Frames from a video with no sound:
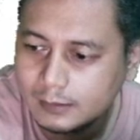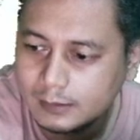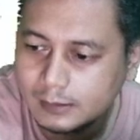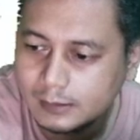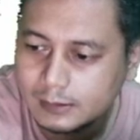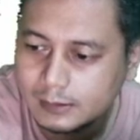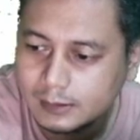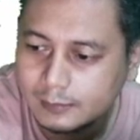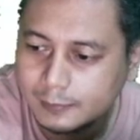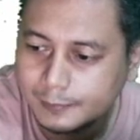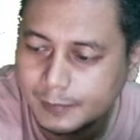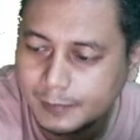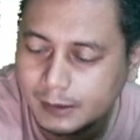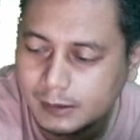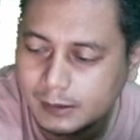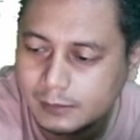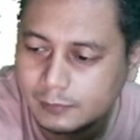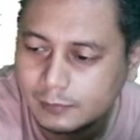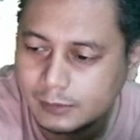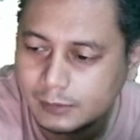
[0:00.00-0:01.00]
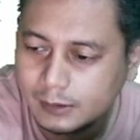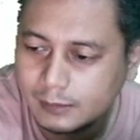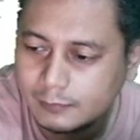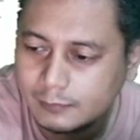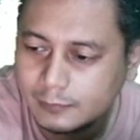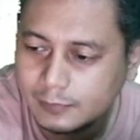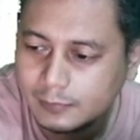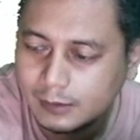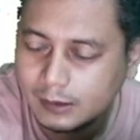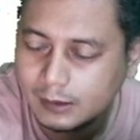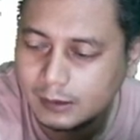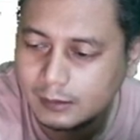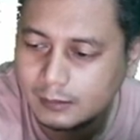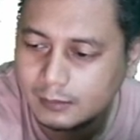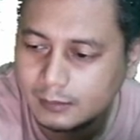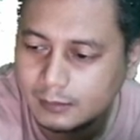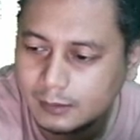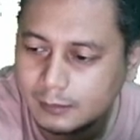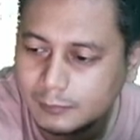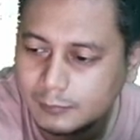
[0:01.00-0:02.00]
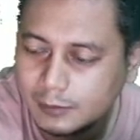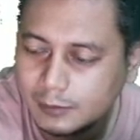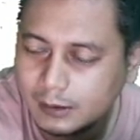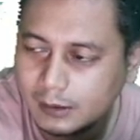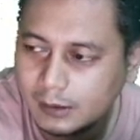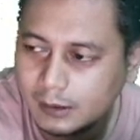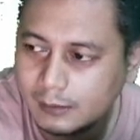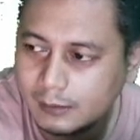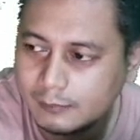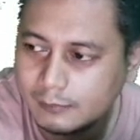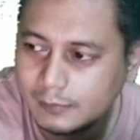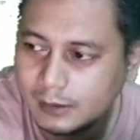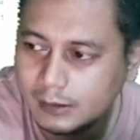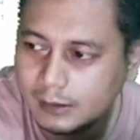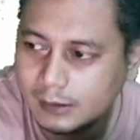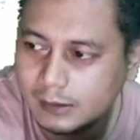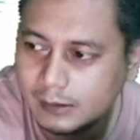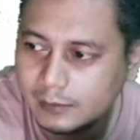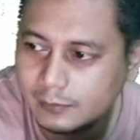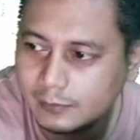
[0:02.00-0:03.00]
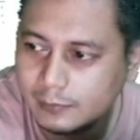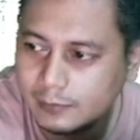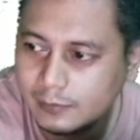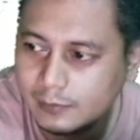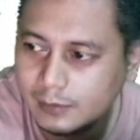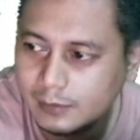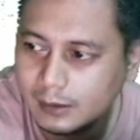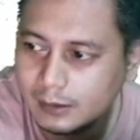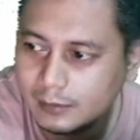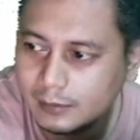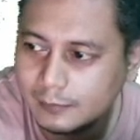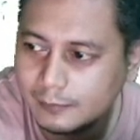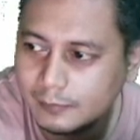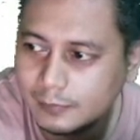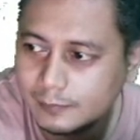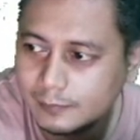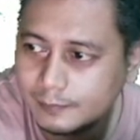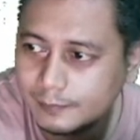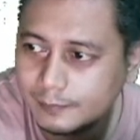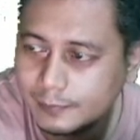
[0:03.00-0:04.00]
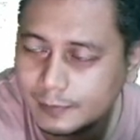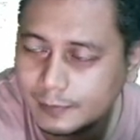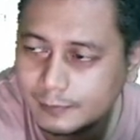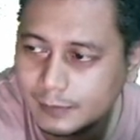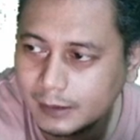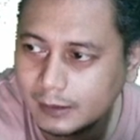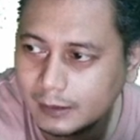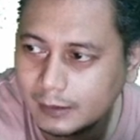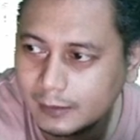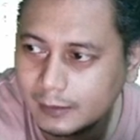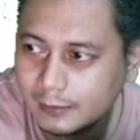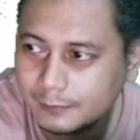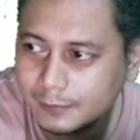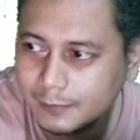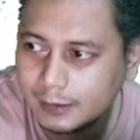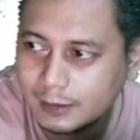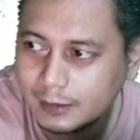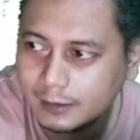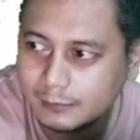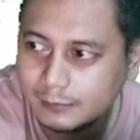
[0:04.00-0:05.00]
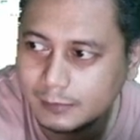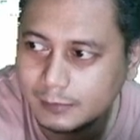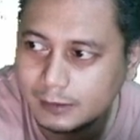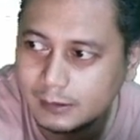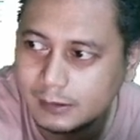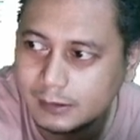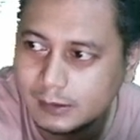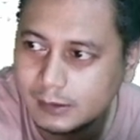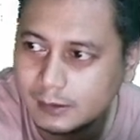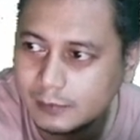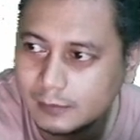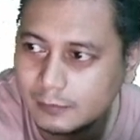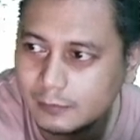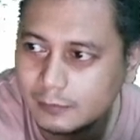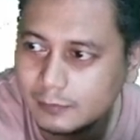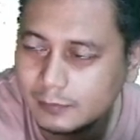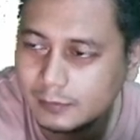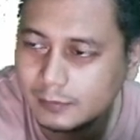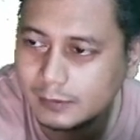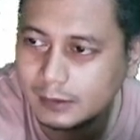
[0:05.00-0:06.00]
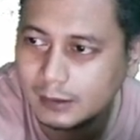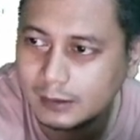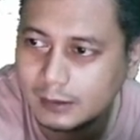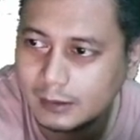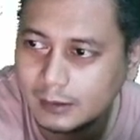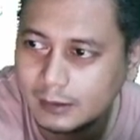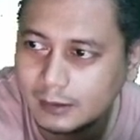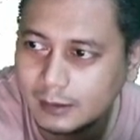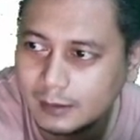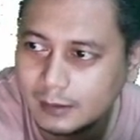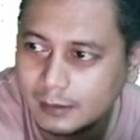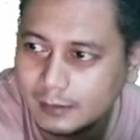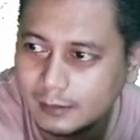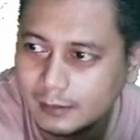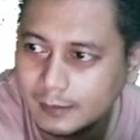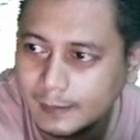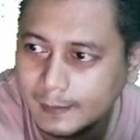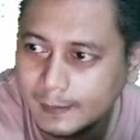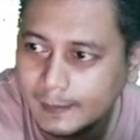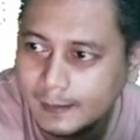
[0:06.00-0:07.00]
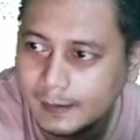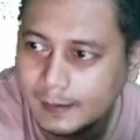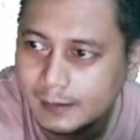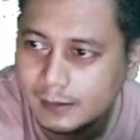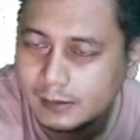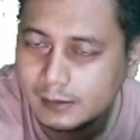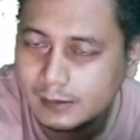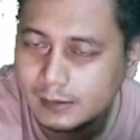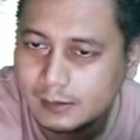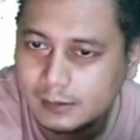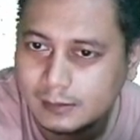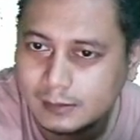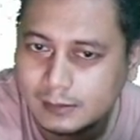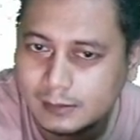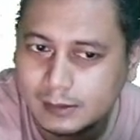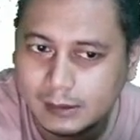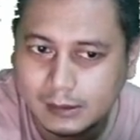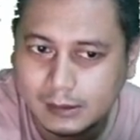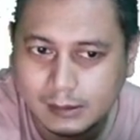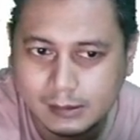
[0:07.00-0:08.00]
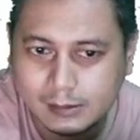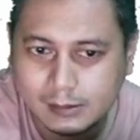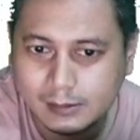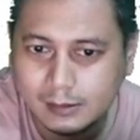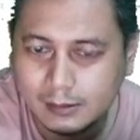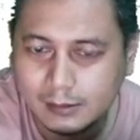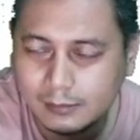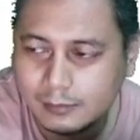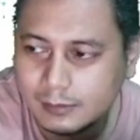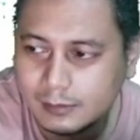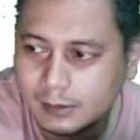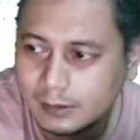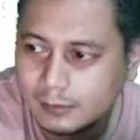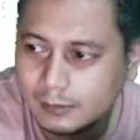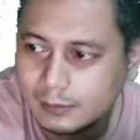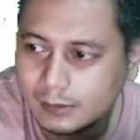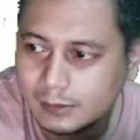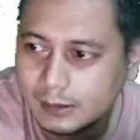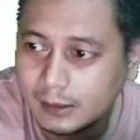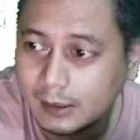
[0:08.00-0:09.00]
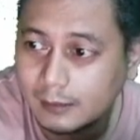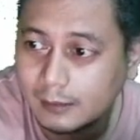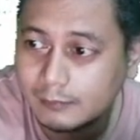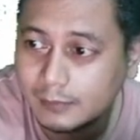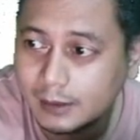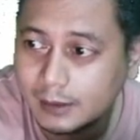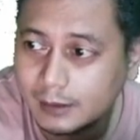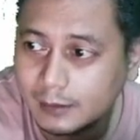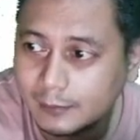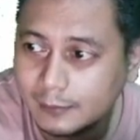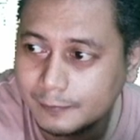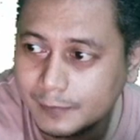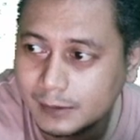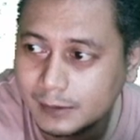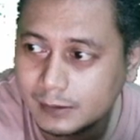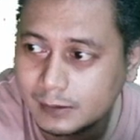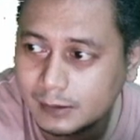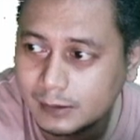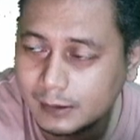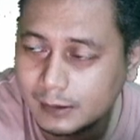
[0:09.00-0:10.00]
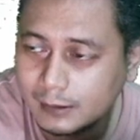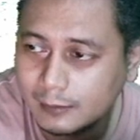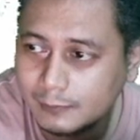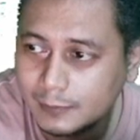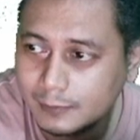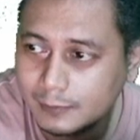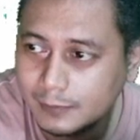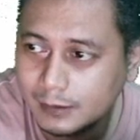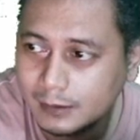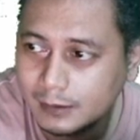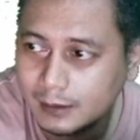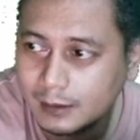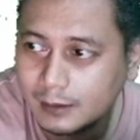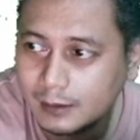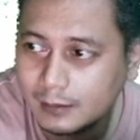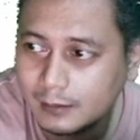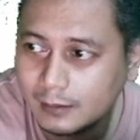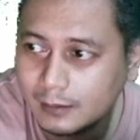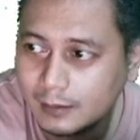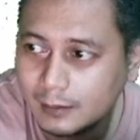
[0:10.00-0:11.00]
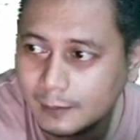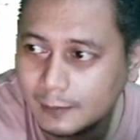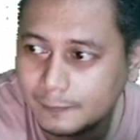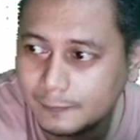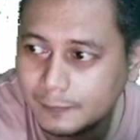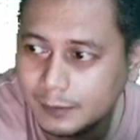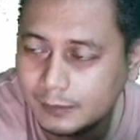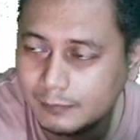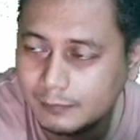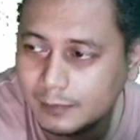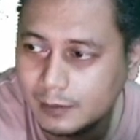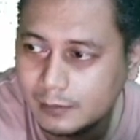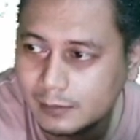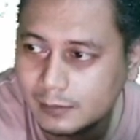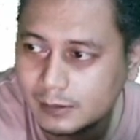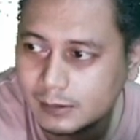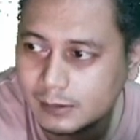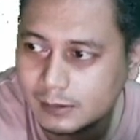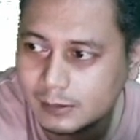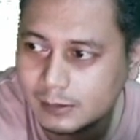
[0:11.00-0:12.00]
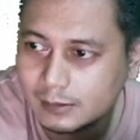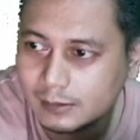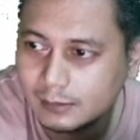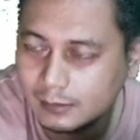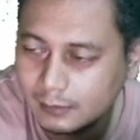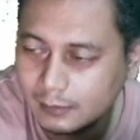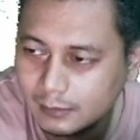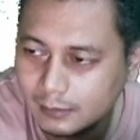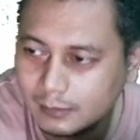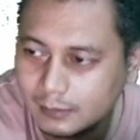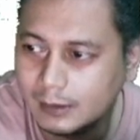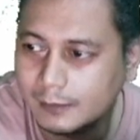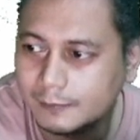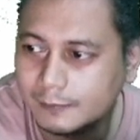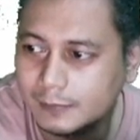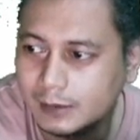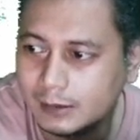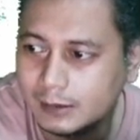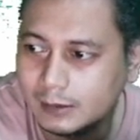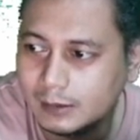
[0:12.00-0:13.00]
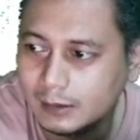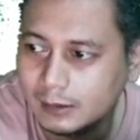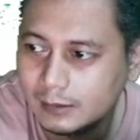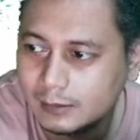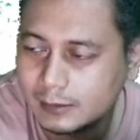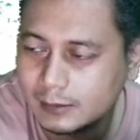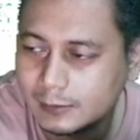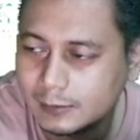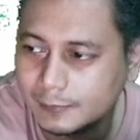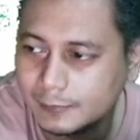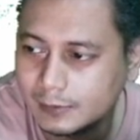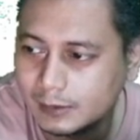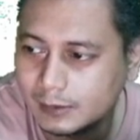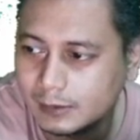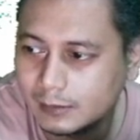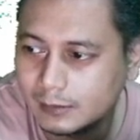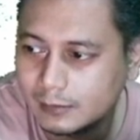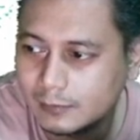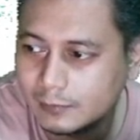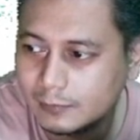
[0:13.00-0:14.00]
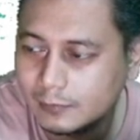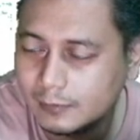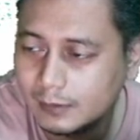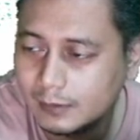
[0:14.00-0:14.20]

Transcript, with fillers: sama PSU nya mungkin ya mungkin ada yang beli di situ juga ya kebanyakan partnya beli di situ ya karena CS nya itu seharusnya ramah ya pas sirtiman minta update BIOS diupdatein seperti itu